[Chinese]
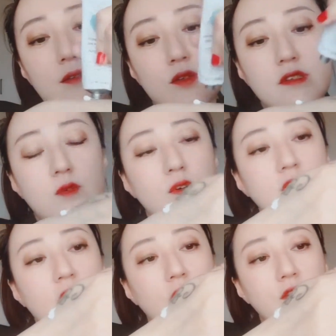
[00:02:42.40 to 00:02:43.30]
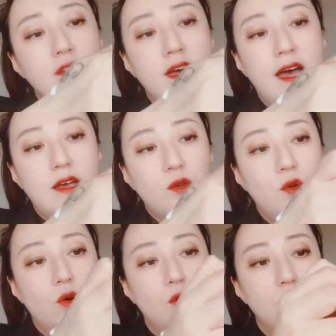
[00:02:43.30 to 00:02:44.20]
最近我超级爱
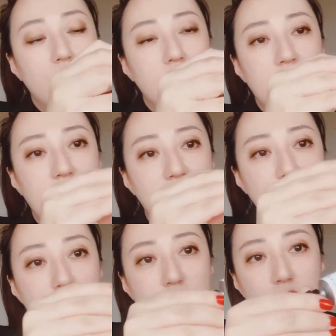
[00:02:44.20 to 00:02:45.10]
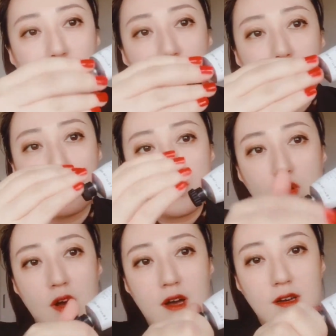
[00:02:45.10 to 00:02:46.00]
用这支护手
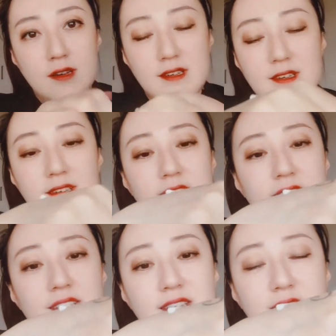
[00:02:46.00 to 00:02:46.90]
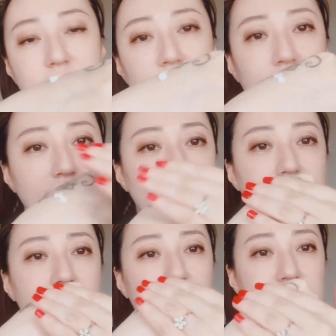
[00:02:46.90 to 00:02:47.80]

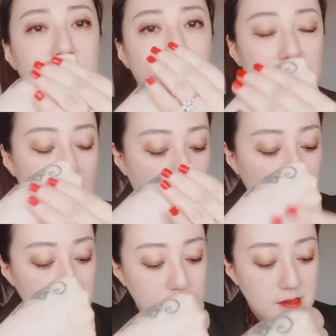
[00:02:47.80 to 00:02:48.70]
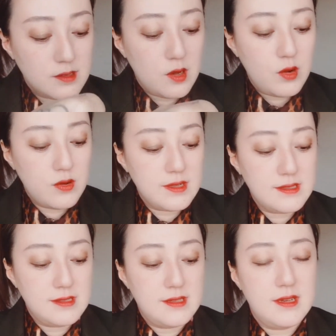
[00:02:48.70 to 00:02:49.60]
霜，Other
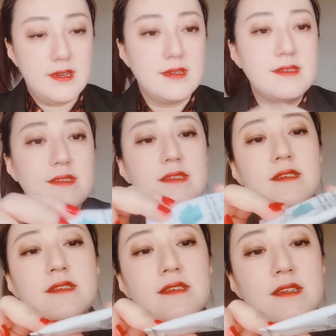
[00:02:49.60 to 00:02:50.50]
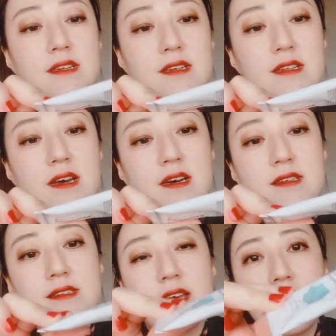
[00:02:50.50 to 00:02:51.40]
Stories 的西西里的
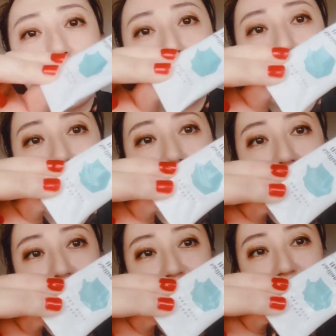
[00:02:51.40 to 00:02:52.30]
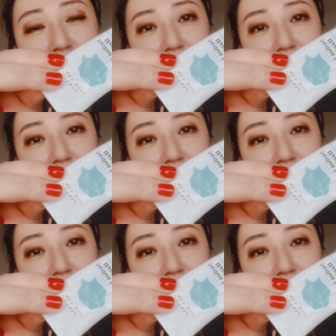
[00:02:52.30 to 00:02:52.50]
Sunrise，